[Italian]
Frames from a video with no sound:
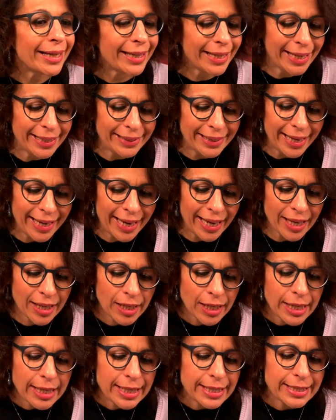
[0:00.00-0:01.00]
credere.
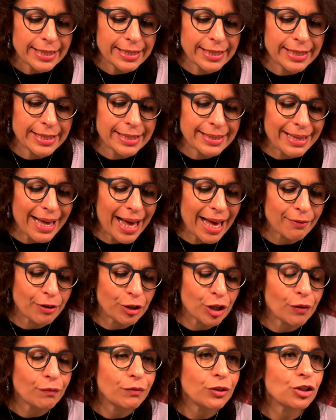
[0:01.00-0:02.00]
Si
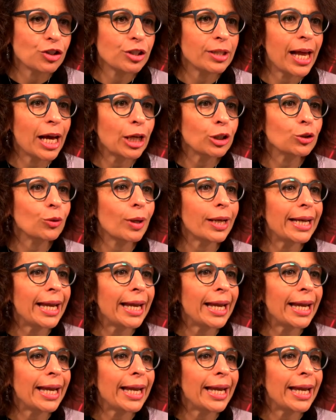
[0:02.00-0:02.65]
stavano avvicinando a